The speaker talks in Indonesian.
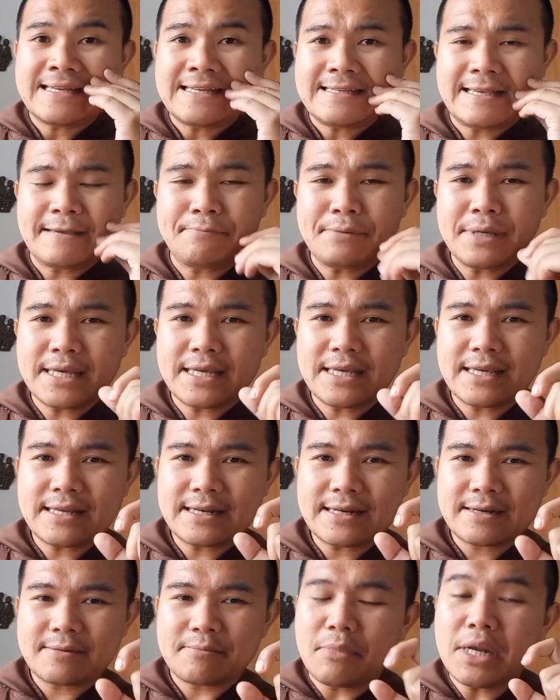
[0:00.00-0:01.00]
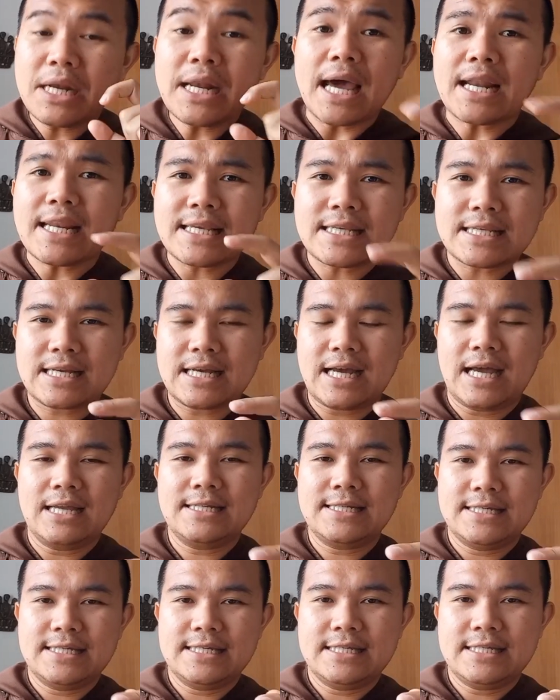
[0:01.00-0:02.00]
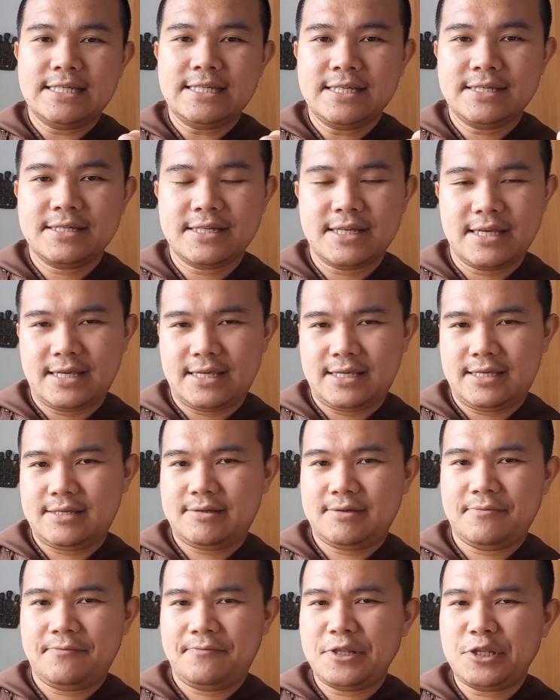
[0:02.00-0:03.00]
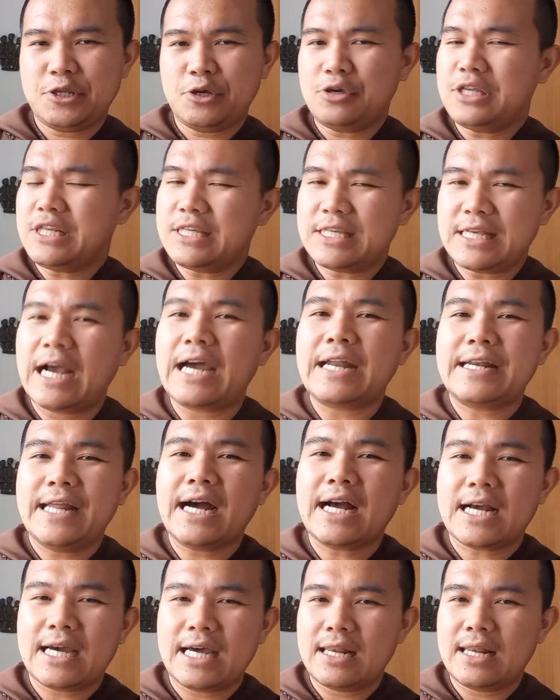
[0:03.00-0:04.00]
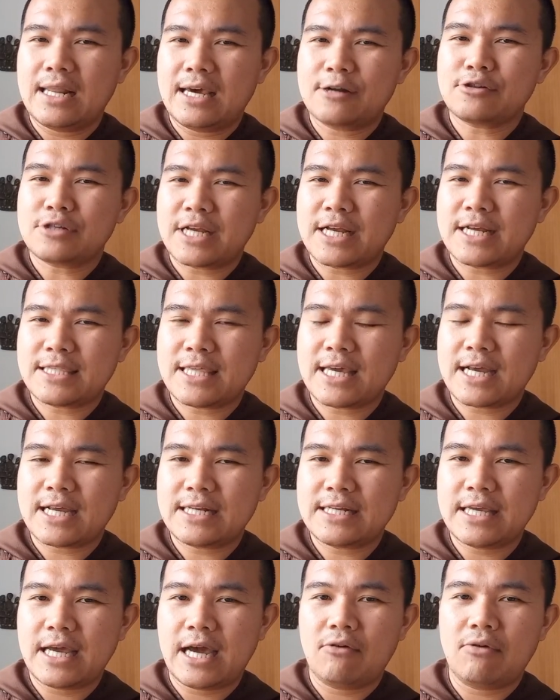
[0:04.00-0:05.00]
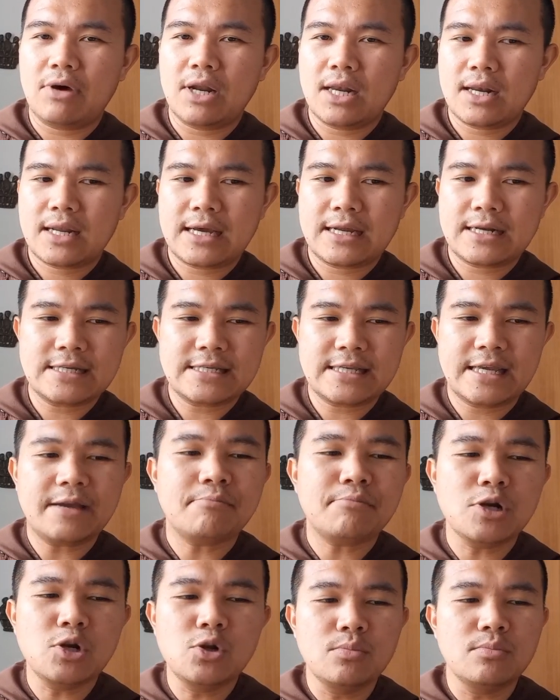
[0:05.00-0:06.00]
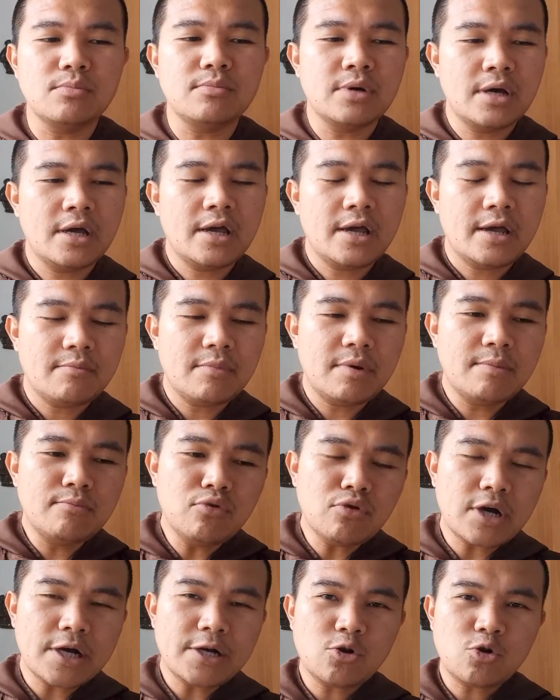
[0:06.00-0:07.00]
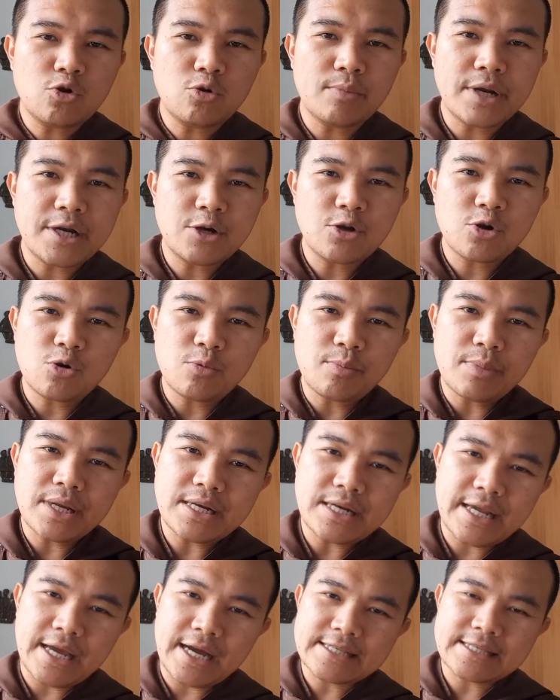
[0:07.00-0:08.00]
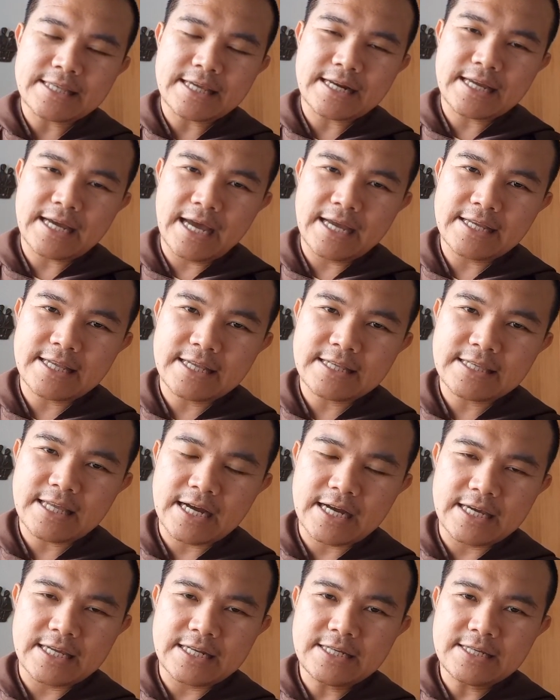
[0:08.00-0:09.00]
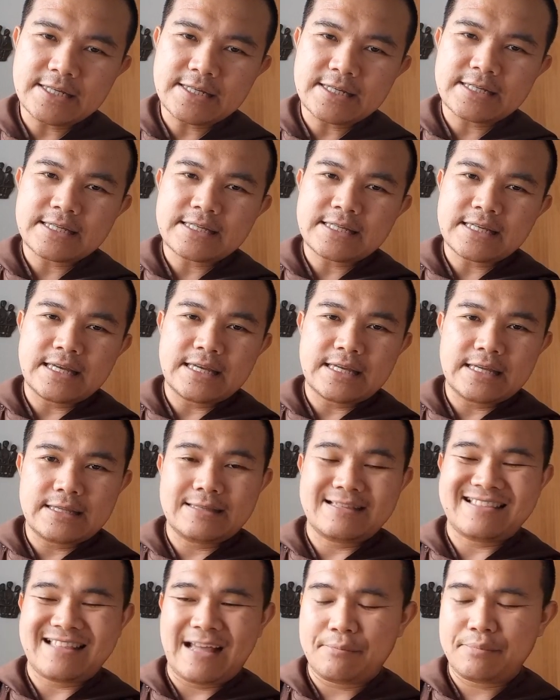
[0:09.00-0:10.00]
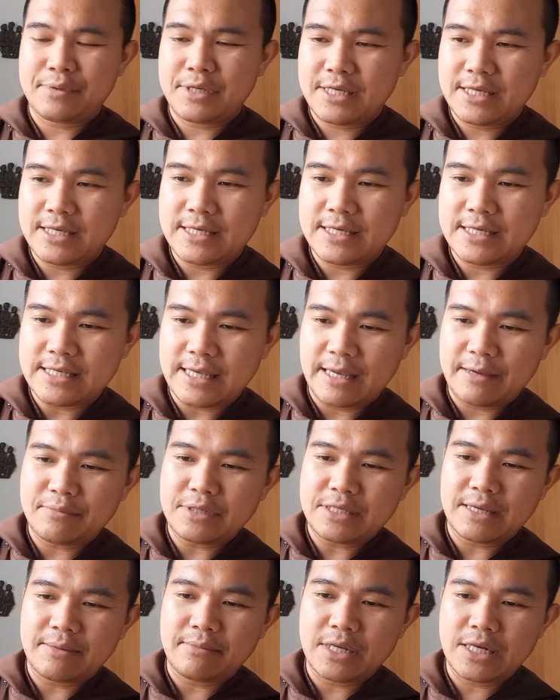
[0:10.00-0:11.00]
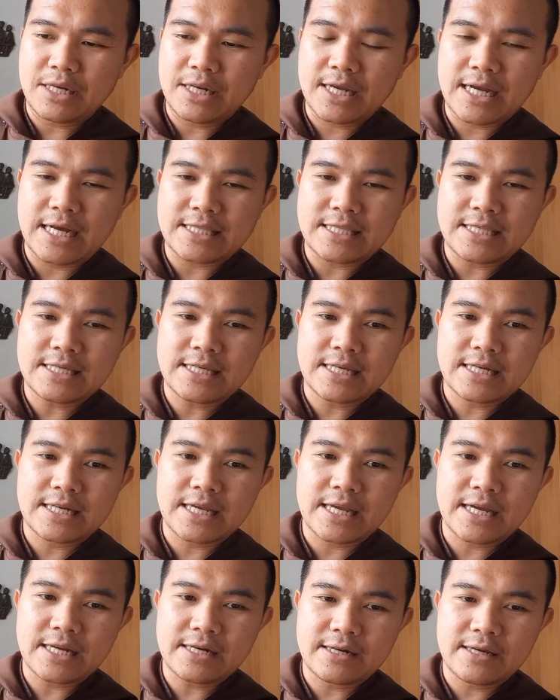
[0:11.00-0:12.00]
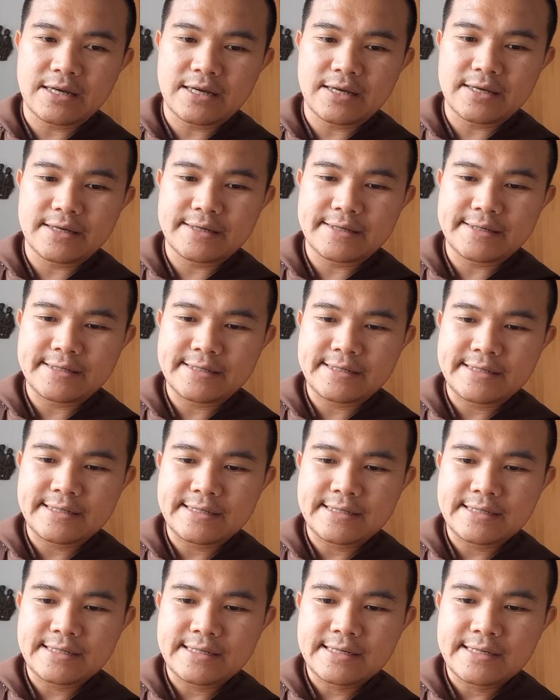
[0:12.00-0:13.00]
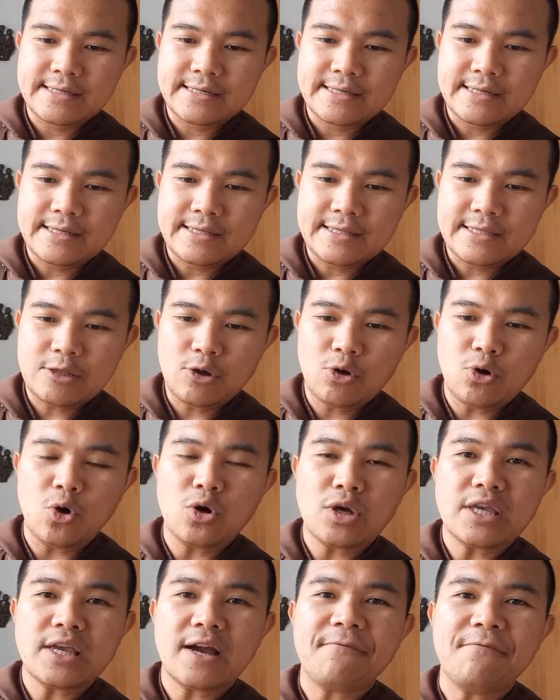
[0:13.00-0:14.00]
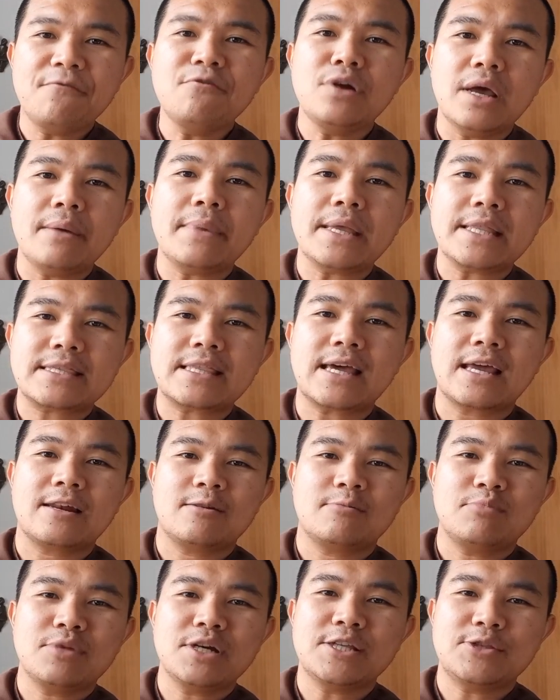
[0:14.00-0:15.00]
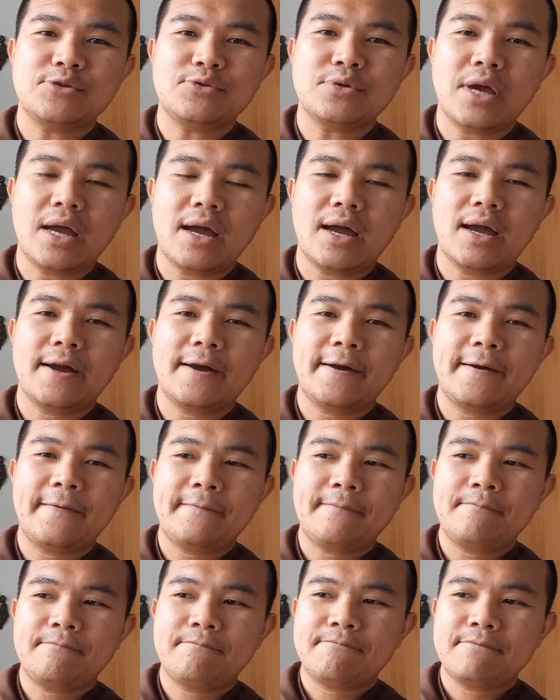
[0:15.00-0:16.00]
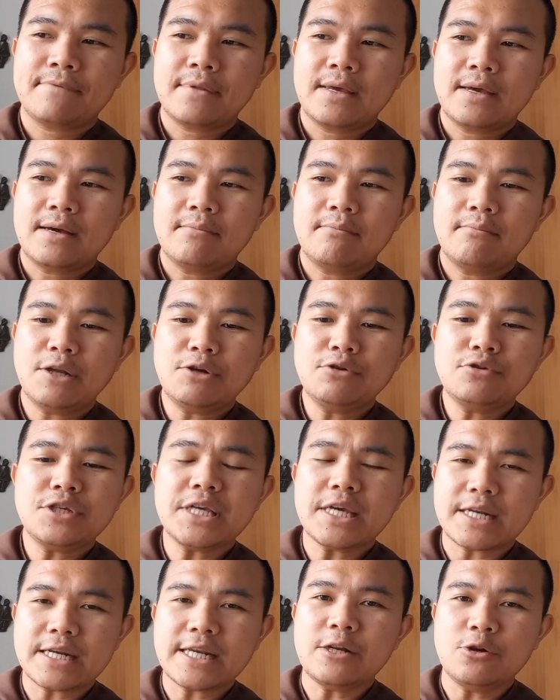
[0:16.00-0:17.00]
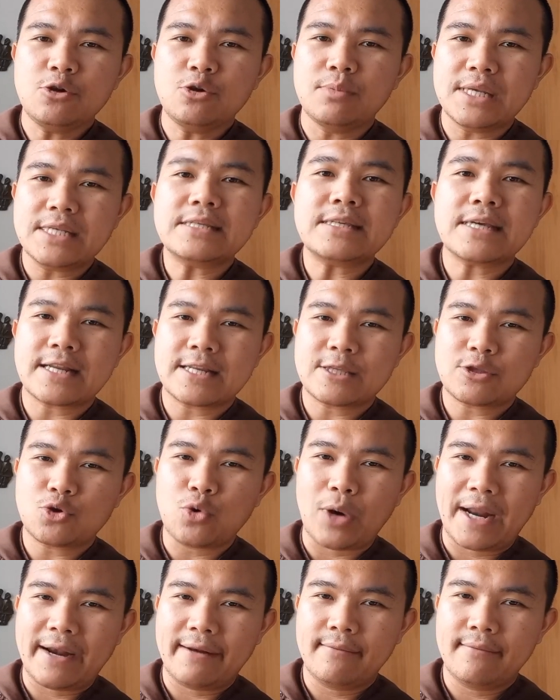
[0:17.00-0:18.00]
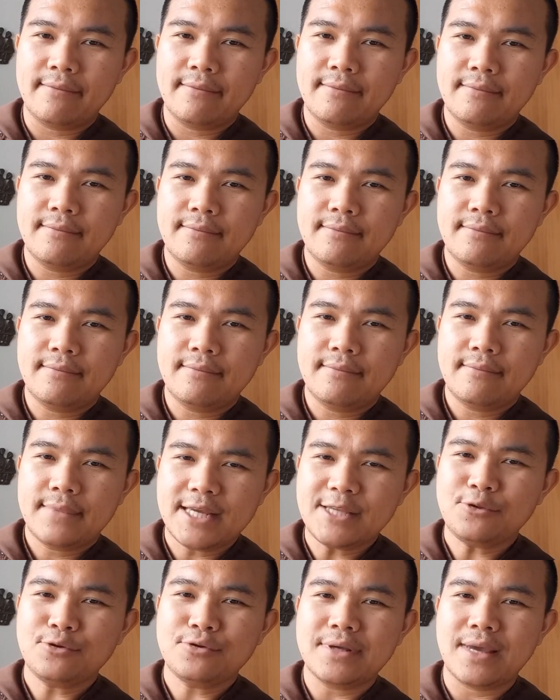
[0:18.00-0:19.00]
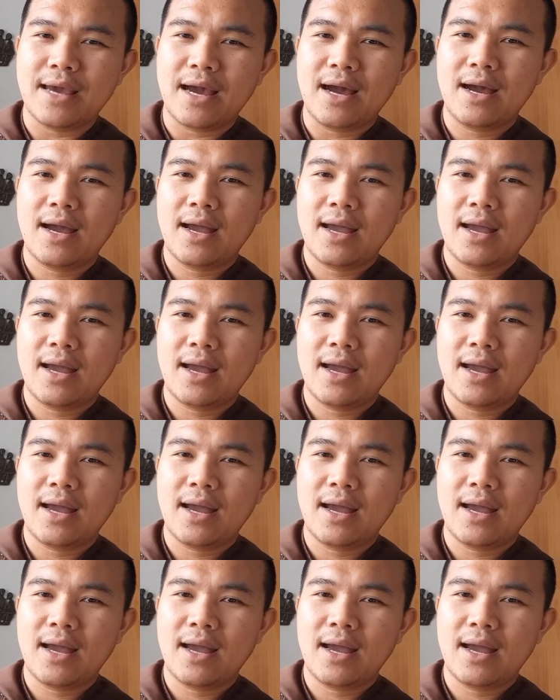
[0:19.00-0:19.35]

Saya pikir menarik sekali ini. Hey, video ini sangat dangkal. Harus saya katakan di awal. Karena saya belum membuka dokumen-dokumen yang terkait tentang ini. Tapi saya bisa mendekatinya dengan eh, teologi yang fundamental. Begitu ya. Manusia rindu mencari Tuhan. Itu dia.